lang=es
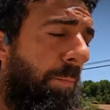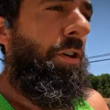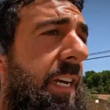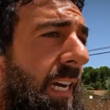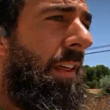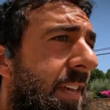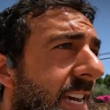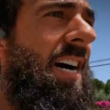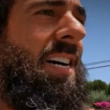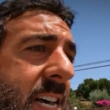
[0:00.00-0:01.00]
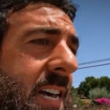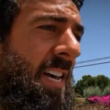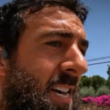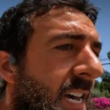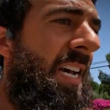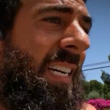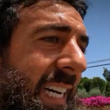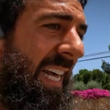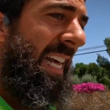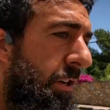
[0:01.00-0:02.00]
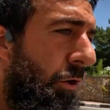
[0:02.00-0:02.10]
por qué hacía cada